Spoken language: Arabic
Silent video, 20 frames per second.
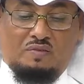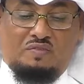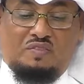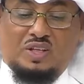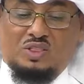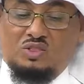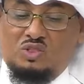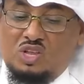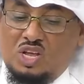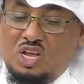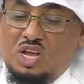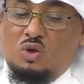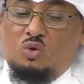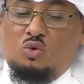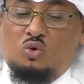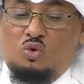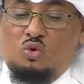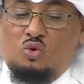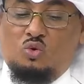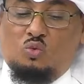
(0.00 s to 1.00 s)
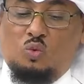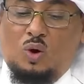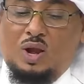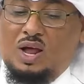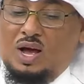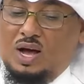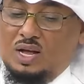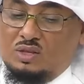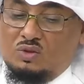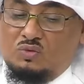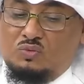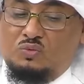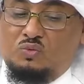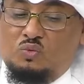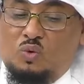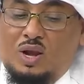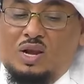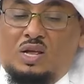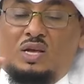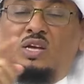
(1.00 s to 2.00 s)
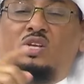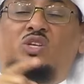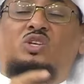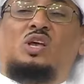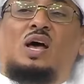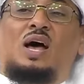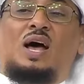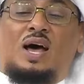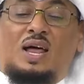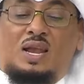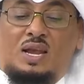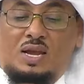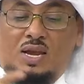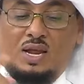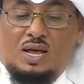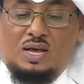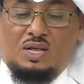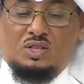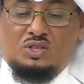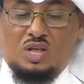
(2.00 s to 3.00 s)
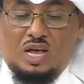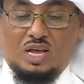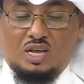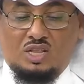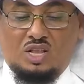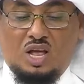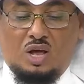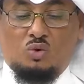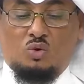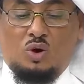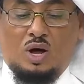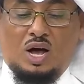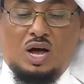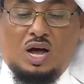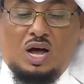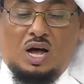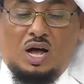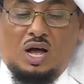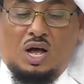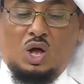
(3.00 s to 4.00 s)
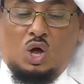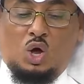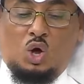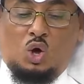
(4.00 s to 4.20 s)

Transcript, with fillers: فالدين والعطف والإحسان ديدنها